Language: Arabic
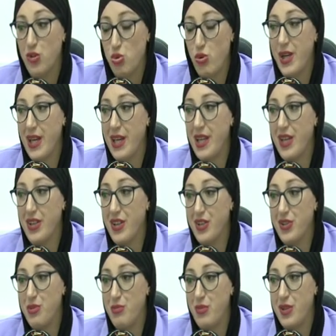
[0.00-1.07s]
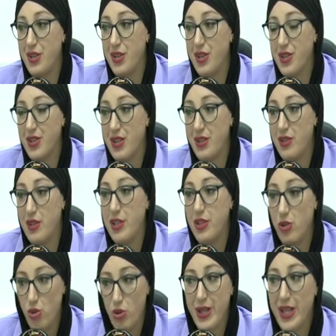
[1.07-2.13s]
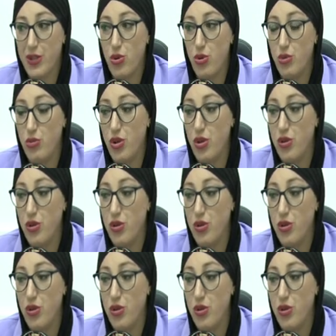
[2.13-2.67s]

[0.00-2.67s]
تورقلاغ euh, نخدم لونكادرومون